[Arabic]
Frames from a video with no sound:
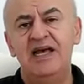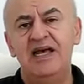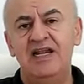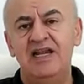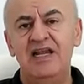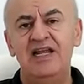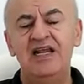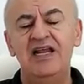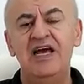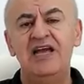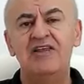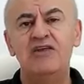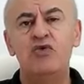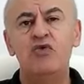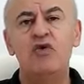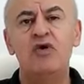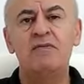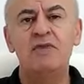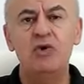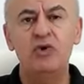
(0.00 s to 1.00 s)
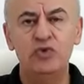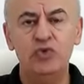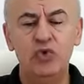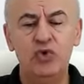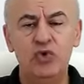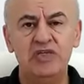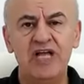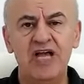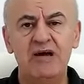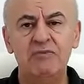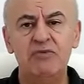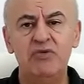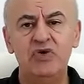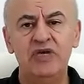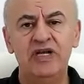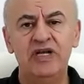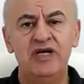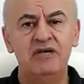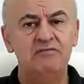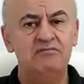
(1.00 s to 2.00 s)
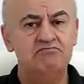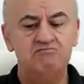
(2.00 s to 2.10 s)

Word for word: لأن هذا هو موضوع تأملنا